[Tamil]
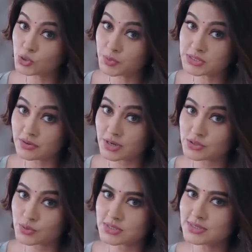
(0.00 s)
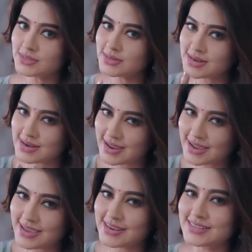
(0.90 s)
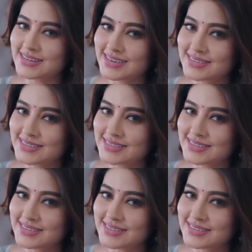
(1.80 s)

சூப்பர் சரவணா ஸ்டோர்ஸ்க்கு நேர்